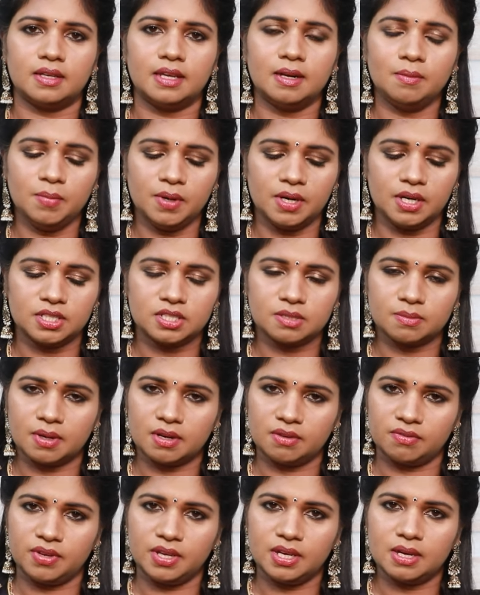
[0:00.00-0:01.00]
இரும்பு கடித்த
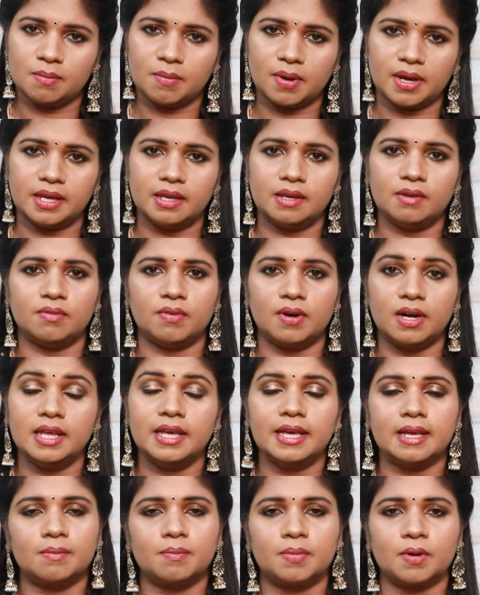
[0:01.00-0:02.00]
மாதிரி வீக்கமாகி வலி
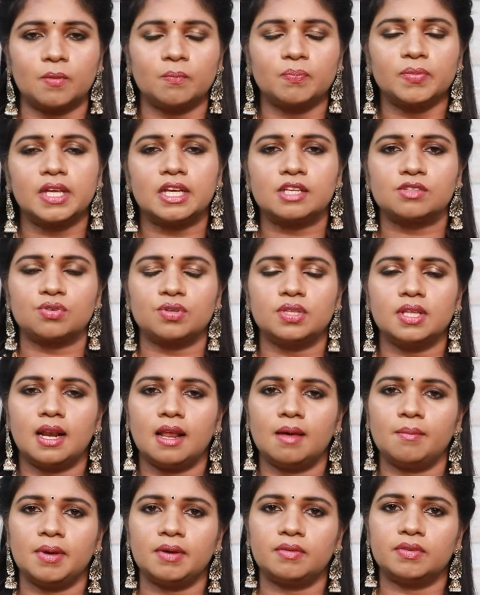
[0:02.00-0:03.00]
ஏற்படும் ஸோ
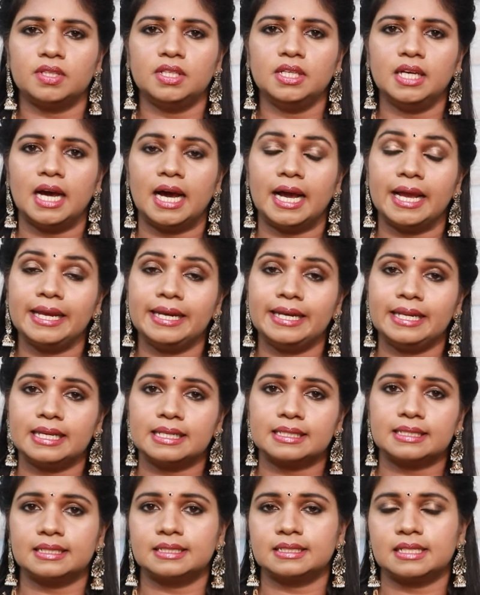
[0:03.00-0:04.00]
இதெல்லாமே வந்து ஹை
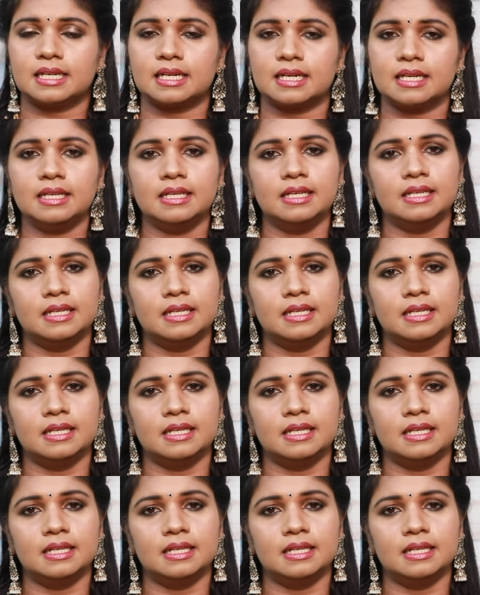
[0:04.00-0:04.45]
டிஎஸ்ஹெச்க்கான